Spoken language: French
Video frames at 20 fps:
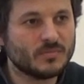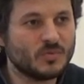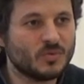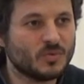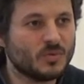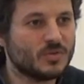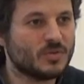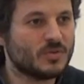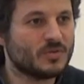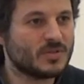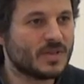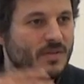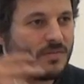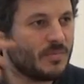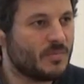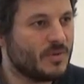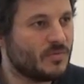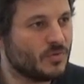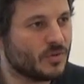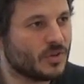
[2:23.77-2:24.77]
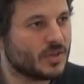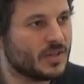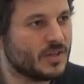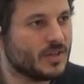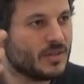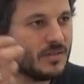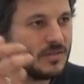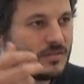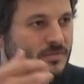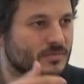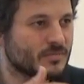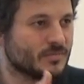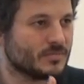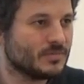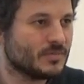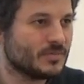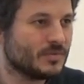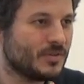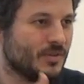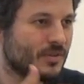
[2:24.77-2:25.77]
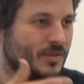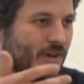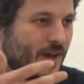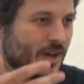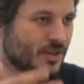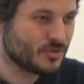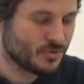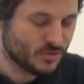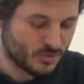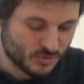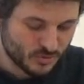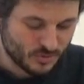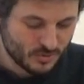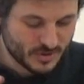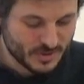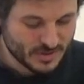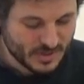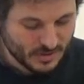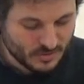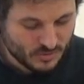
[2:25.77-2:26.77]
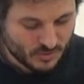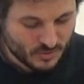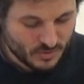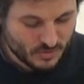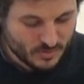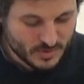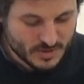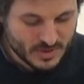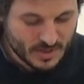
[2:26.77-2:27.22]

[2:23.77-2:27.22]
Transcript: donc ça va m'évoquer H2O, les atomes.